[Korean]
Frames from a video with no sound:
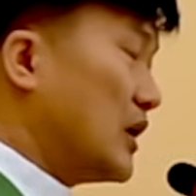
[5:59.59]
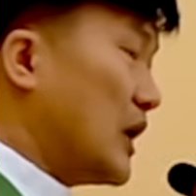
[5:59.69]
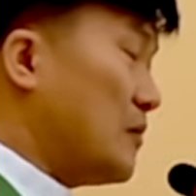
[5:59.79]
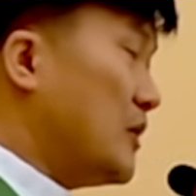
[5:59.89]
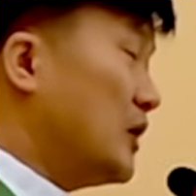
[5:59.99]

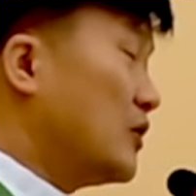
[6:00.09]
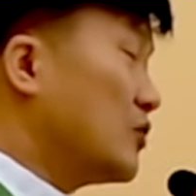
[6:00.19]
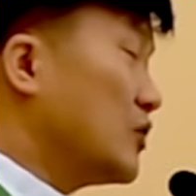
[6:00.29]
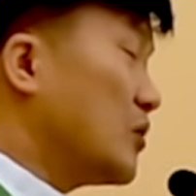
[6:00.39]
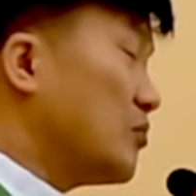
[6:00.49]
암만
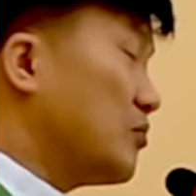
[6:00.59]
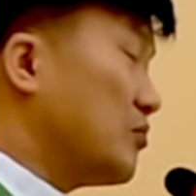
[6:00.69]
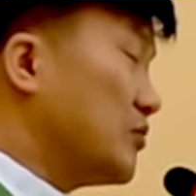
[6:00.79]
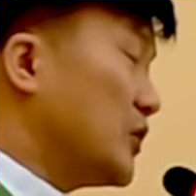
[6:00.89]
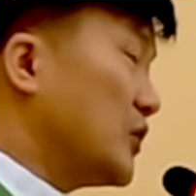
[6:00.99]
얼굴에
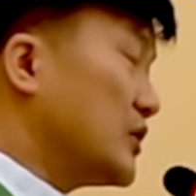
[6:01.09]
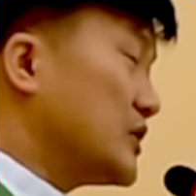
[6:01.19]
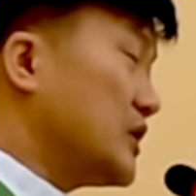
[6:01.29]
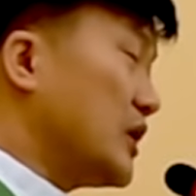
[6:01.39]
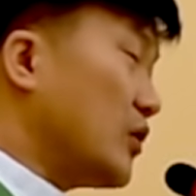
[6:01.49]
뭐
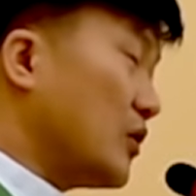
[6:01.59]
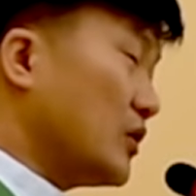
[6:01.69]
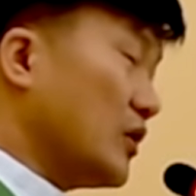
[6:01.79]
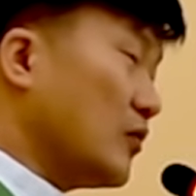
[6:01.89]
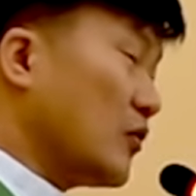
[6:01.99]

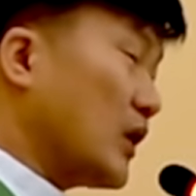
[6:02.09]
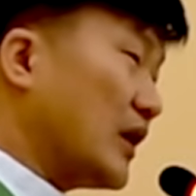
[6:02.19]
실리콘을 넣어보고